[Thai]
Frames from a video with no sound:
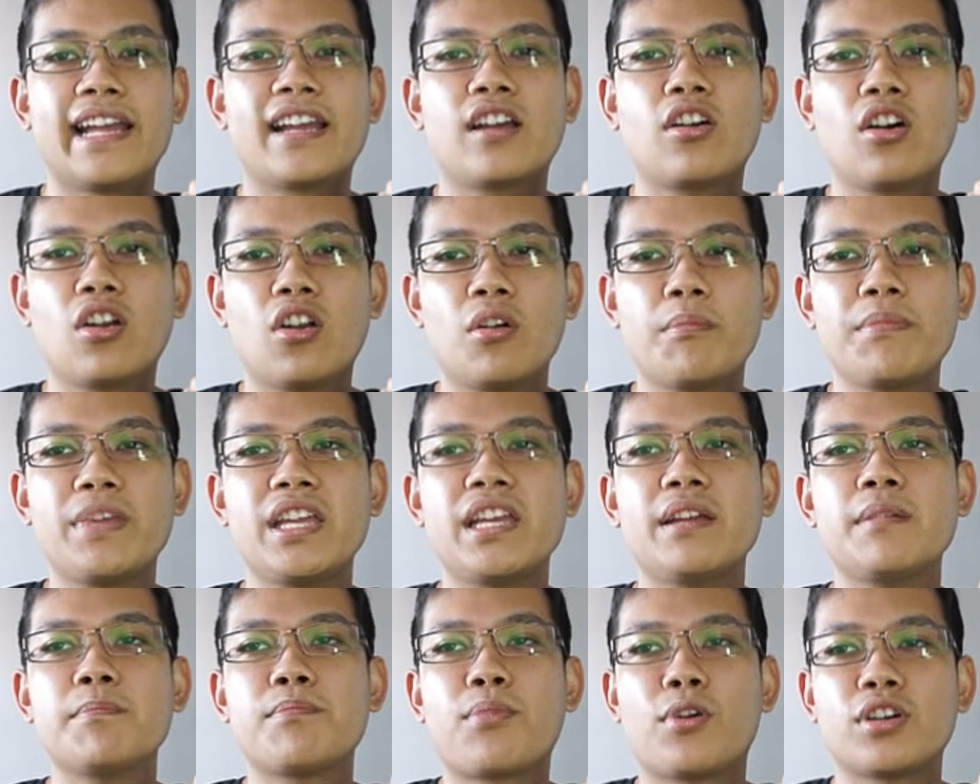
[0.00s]

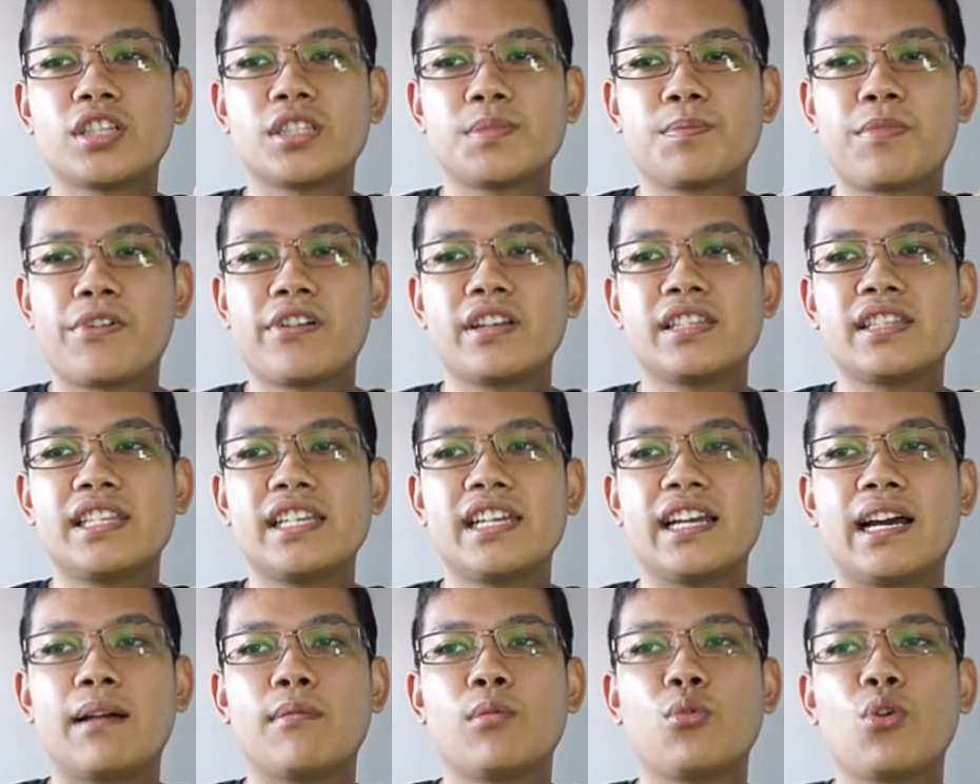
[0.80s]
economy
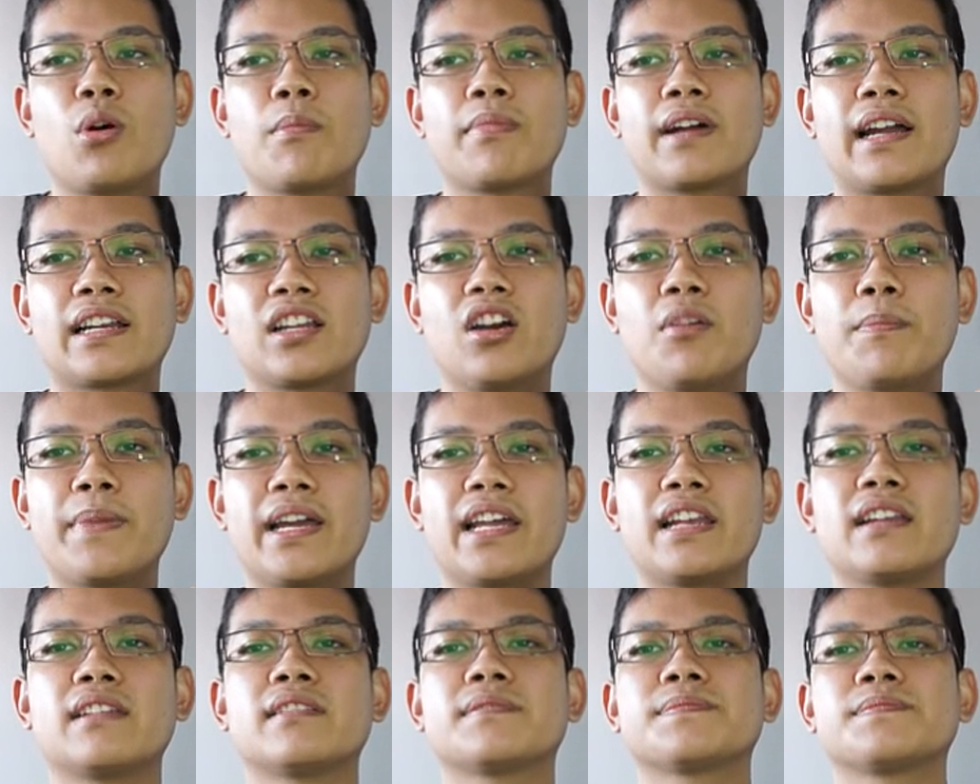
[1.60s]
prosperity ครับ รวมกันก็
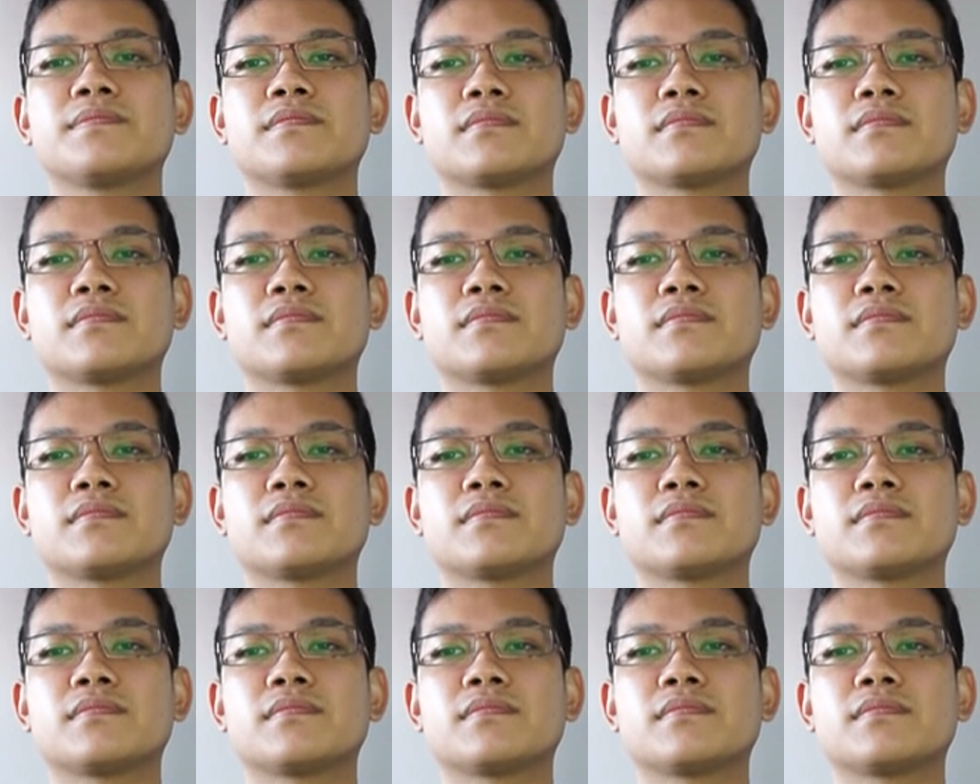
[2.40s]
เป็น